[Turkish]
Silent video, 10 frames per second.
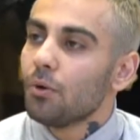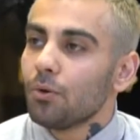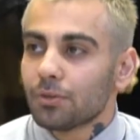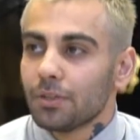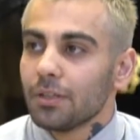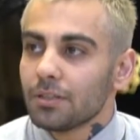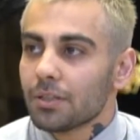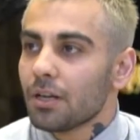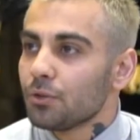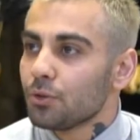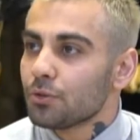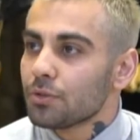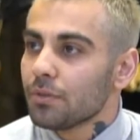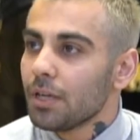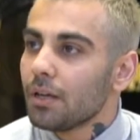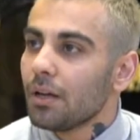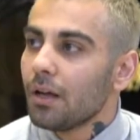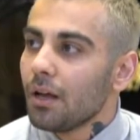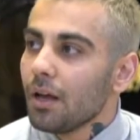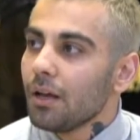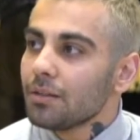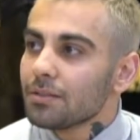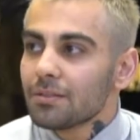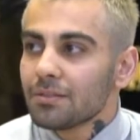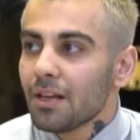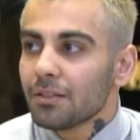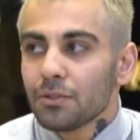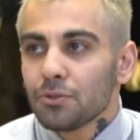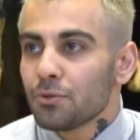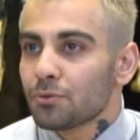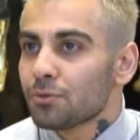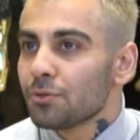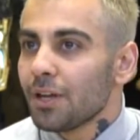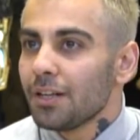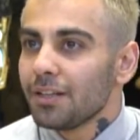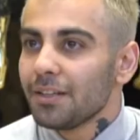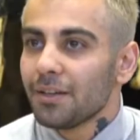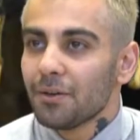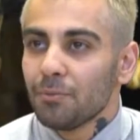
ortaya çıkarıyoruz ve e, zaten çok şükür hani